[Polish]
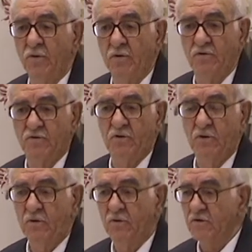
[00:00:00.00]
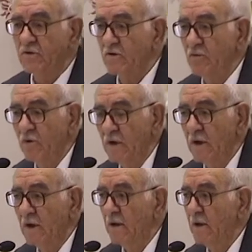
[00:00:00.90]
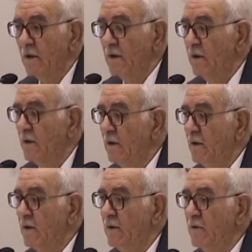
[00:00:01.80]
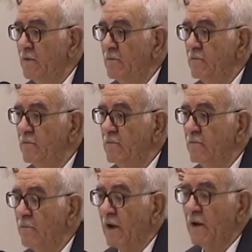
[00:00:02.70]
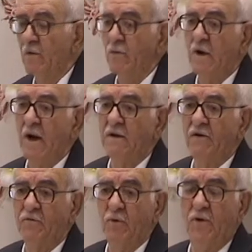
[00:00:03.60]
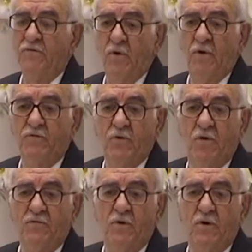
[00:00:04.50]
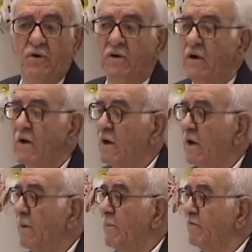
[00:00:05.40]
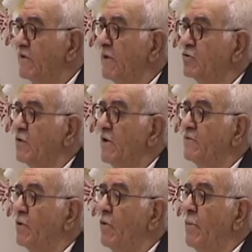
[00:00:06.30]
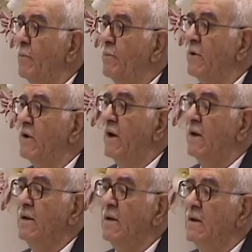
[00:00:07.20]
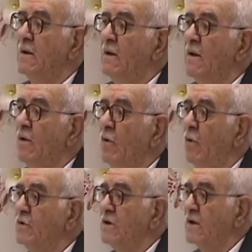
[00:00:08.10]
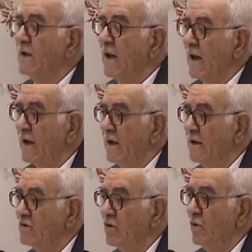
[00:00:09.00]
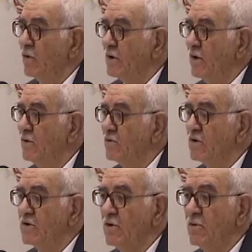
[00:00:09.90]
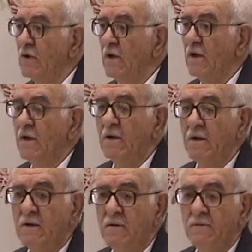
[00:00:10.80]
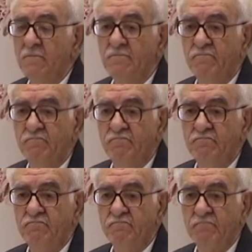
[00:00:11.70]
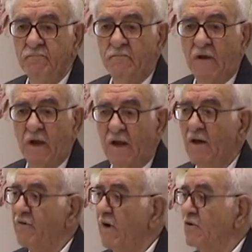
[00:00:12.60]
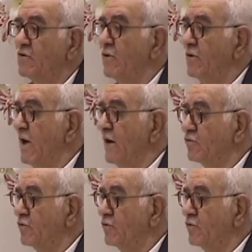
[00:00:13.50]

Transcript: Chcę, abyś mi powiedział, czy mi przebacza Bóg. Tak, przebacza Ci. Tak, zrobiłem to i to i to, zrobiłem to, zrobił y, w marynarce, Cokolwiek zrobiłeś, Bóg ci przebacza.